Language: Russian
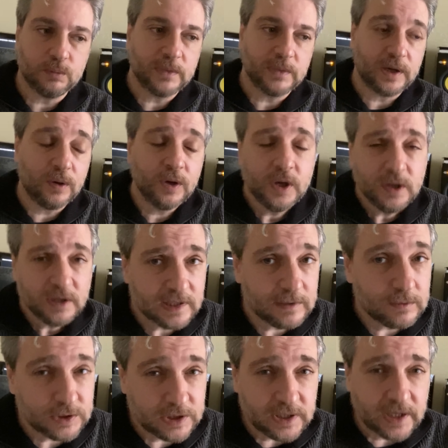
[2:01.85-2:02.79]
Очень
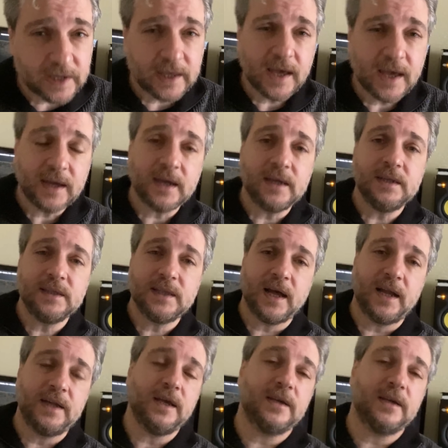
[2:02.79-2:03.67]
содержательная лирика.